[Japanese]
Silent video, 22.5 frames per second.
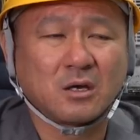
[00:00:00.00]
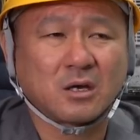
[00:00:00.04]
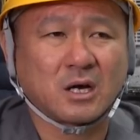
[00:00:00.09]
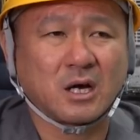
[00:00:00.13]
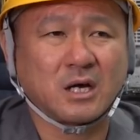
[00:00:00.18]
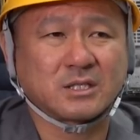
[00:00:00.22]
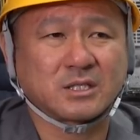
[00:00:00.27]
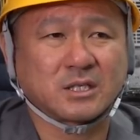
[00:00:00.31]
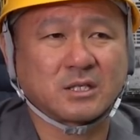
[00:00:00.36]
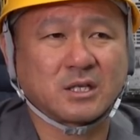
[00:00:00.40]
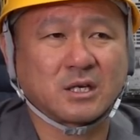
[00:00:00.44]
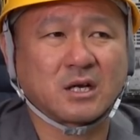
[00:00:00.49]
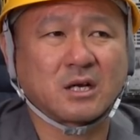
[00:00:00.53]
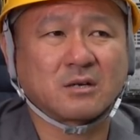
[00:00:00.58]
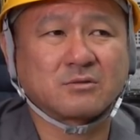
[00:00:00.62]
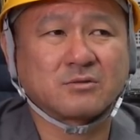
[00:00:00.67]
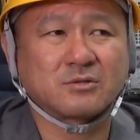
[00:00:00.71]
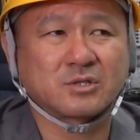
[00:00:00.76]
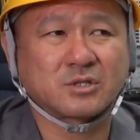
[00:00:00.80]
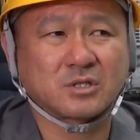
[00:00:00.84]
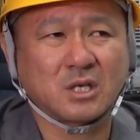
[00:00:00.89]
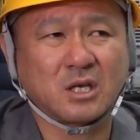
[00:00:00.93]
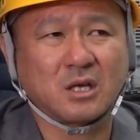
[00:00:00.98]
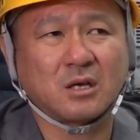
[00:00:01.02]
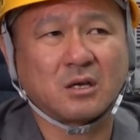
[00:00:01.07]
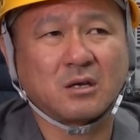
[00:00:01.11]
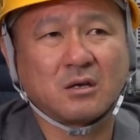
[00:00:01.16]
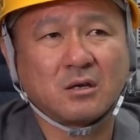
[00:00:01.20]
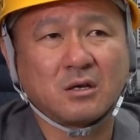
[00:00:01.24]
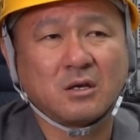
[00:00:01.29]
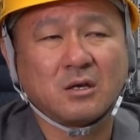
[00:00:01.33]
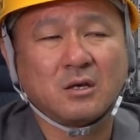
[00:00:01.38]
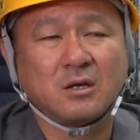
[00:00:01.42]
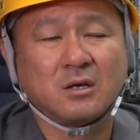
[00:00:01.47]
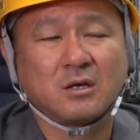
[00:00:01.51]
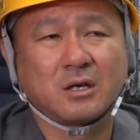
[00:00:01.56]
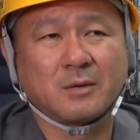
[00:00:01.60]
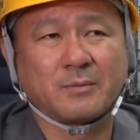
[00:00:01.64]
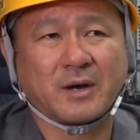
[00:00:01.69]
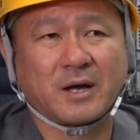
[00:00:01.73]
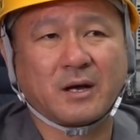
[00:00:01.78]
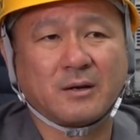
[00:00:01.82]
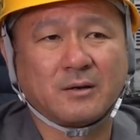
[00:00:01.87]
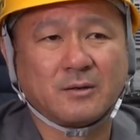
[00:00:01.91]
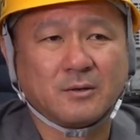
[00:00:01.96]
会社でかくして、
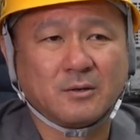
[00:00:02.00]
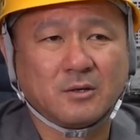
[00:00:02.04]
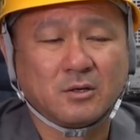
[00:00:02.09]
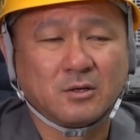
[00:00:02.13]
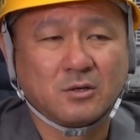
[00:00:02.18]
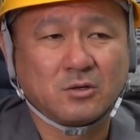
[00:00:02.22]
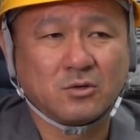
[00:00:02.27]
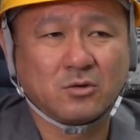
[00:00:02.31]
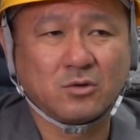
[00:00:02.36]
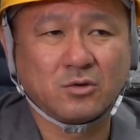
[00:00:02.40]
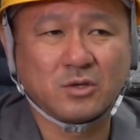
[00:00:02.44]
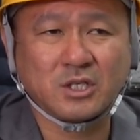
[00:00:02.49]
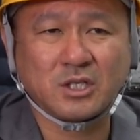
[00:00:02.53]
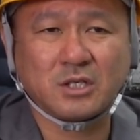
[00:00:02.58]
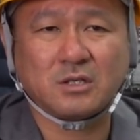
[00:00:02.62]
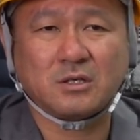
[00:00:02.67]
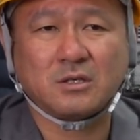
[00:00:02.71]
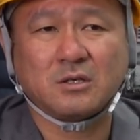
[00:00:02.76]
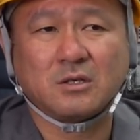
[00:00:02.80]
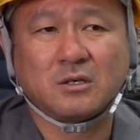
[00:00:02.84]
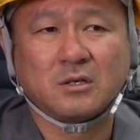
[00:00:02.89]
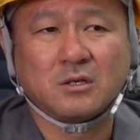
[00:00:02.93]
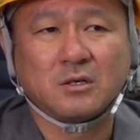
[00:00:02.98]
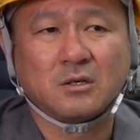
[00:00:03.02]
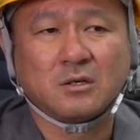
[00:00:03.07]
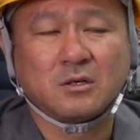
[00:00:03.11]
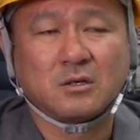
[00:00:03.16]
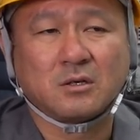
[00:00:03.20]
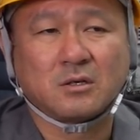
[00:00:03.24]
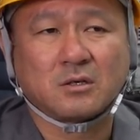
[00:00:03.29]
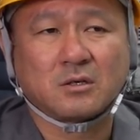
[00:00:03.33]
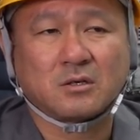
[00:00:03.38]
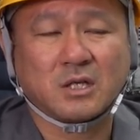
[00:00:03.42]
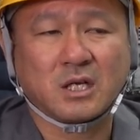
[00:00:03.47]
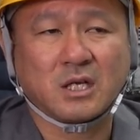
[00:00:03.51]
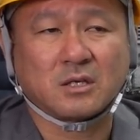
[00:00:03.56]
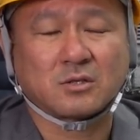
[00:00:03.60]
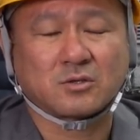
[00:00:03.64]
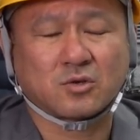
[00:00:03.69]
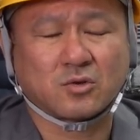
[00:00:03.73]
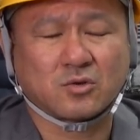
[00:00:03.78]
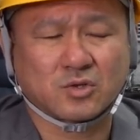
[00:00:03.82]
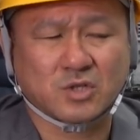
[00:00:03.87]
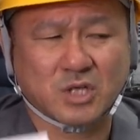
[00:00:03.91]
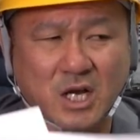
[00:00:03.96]
やっぱより、ね、
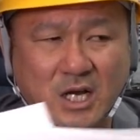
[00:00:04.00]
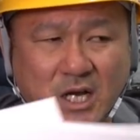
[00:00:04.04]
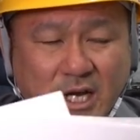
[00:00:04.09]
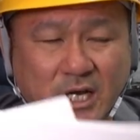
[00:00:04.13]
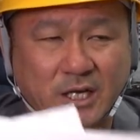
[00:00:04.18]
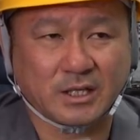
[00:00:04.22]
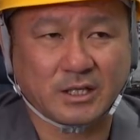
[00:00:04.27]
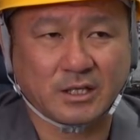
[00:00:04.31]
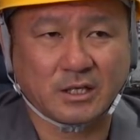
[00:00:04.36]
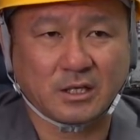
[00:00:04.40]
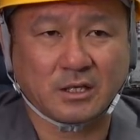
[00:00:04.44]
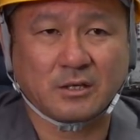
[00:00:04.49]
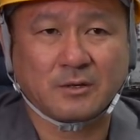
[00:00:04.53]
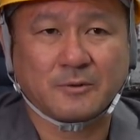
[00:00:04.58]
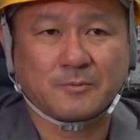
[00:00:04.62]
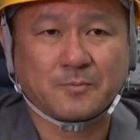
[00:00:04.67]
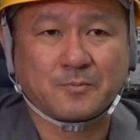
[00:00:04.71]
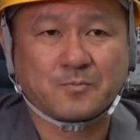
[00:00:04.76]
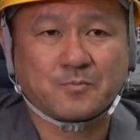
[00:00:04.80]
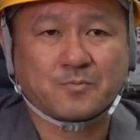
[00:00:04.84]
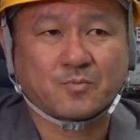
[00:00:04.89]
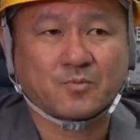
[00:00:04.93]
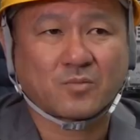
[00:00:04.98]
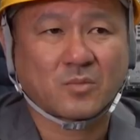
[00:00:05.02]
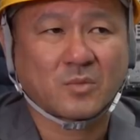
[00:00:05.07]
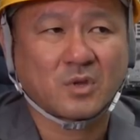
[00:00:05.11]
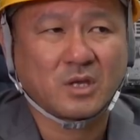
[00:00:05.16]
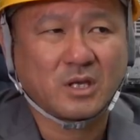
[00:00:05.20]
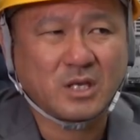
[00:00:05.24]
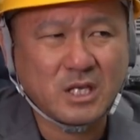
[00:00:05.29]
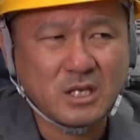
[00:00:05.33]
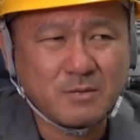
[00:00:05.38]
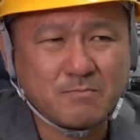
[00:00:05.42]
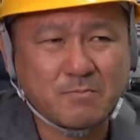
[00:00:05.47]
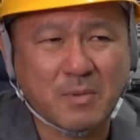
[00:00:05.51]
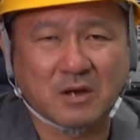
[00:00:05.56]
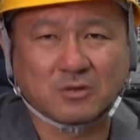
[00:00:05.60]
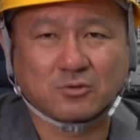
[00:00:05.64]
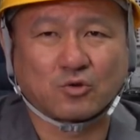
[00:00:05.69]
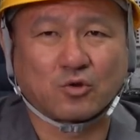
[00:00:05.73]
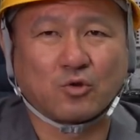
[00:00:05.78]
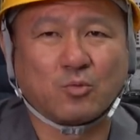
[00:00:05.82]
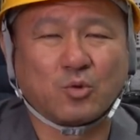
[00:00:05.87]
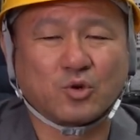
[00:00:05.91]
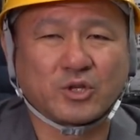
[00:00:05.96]
その社会に
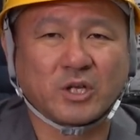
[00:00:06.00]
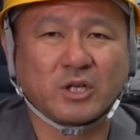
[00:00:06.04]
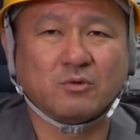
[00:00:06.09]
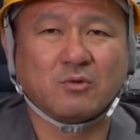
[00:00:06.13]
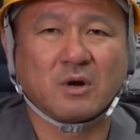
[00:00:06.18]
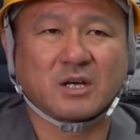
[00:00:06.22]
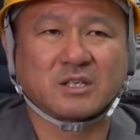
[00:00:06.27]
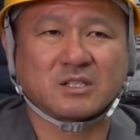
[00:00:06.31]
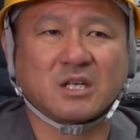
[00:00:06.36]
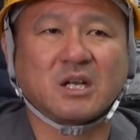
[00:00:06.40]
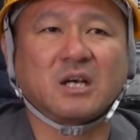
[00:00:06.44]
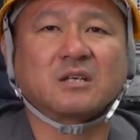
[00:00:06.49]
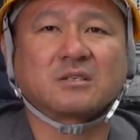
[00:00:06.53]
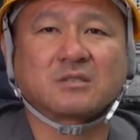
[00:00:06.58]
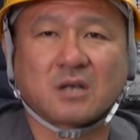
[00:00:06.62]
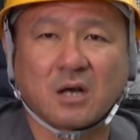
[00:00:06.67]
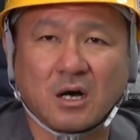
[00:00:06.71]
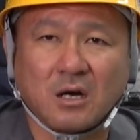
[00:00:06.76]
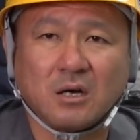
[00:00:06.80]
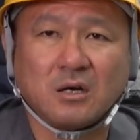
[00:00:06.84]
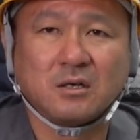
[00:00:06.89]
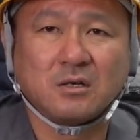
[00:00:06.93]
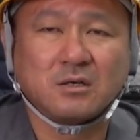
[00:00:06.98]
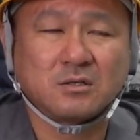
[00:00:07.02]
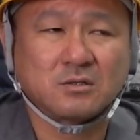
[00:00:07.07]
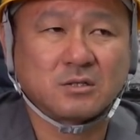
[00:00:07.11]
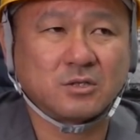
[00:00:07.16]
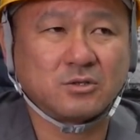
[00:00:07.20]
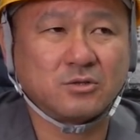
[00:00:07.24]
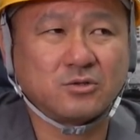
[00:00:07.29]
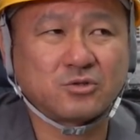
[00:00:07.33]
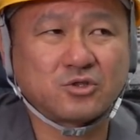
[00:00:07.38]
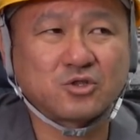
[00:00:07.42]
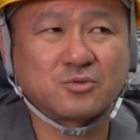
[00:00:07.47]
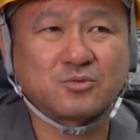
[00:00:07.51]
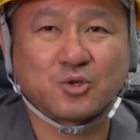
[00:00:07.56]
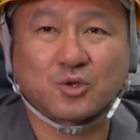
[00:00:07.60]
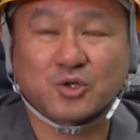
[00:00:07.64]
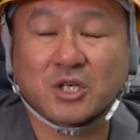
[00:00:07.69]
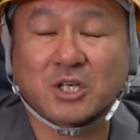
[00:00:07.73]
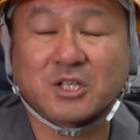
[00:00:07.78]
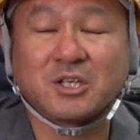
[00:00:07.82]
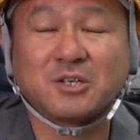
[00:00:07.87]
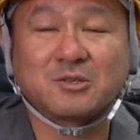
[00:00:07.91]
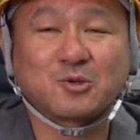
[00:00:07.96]
インパクトを持てるわけじゃないですか。YouTube
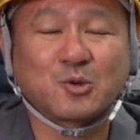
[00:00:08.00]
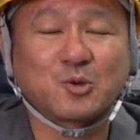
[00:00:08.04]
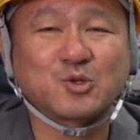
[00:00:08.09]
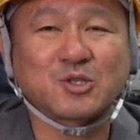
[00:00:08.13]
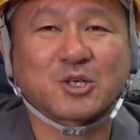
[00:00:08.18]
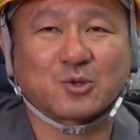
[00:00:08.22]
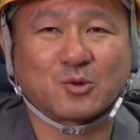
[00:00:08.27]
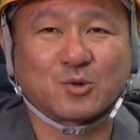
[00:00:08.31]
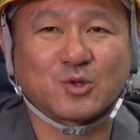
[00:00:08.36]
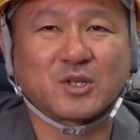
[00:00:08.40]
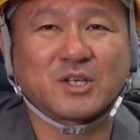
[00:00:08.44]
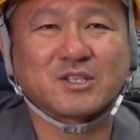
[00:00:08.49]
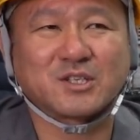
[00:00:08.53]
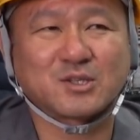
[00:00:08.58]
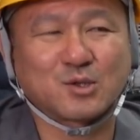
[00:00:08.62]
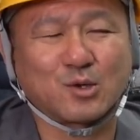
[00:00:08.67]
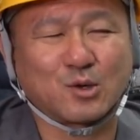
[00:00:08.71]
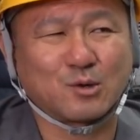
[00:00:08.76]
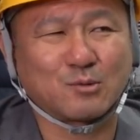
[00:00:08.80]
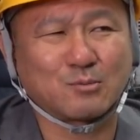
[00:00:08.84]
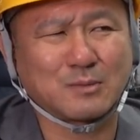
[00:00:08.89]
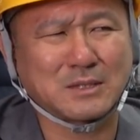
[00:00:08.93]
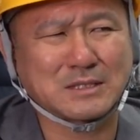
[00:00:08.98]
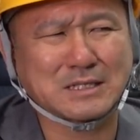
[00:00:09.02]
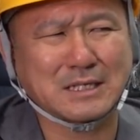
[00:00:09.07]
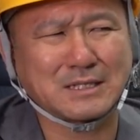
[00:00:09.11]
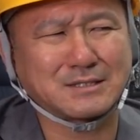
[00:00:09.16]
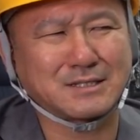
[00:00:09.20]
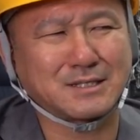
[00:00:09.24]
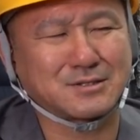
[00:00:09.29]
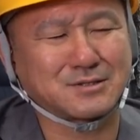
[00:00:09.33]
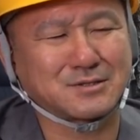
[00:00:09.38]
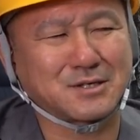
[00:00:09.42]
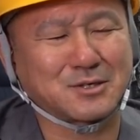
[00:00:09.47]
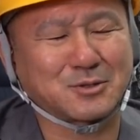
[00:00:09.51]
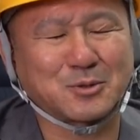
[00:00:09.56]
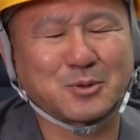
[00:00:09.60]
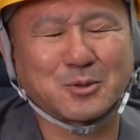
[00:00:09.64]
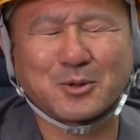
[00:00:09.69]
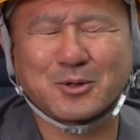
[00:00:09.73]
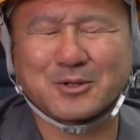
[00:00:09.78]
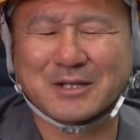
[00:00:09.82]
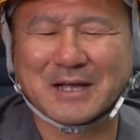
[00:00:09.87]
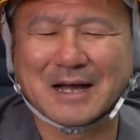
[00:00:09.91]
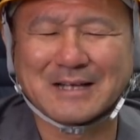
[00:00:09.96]
のチャンネル登録者と同じでしょ。まあ再生数がど
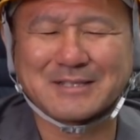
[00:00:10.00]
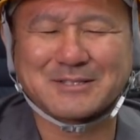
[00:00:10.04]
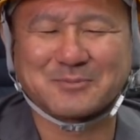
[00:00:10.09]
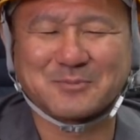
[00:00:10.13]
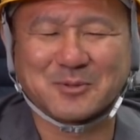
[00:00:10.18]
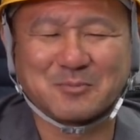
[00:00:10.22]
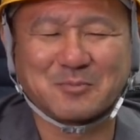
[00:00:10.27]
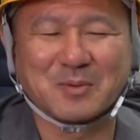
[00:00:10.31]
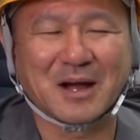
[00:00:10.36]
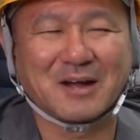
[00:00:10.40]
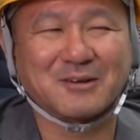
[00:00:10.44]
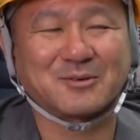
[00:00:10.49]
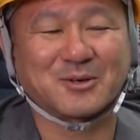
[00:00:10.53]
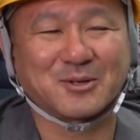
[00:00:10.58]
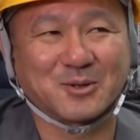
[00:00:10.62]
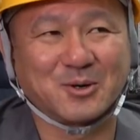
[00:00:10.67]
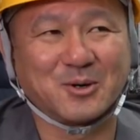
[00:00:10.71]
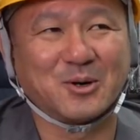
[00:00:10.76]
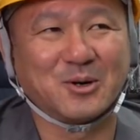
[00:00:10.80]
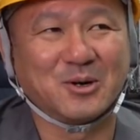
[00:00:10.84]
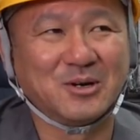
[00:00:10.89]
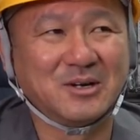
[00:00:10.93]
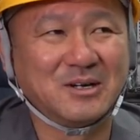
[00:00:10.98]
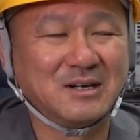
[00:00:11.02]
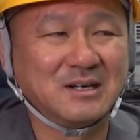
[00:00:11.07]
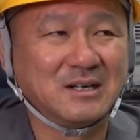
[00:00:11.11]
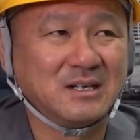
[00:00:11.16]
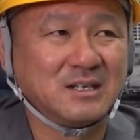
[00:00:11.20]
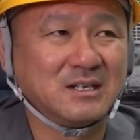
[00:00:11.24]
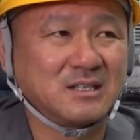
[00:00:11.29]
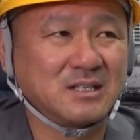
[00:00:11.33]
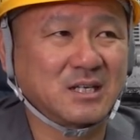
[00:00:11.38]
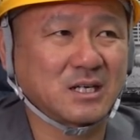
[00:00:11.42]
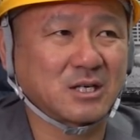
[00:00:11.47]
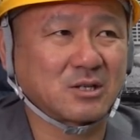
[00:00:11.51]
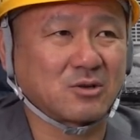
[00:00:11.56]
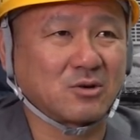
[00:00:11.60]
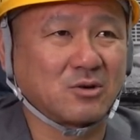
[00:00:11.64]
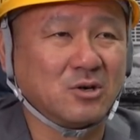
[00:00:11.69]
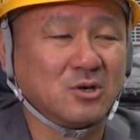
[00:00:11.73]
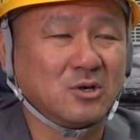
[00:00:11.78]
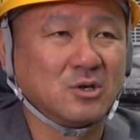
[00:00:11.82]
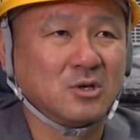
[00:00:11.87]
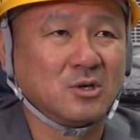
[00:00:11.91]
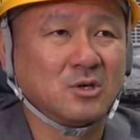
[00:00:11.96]
の頃ってアンチもいっぱいあるけど、だけ
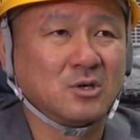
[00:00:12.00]
ど、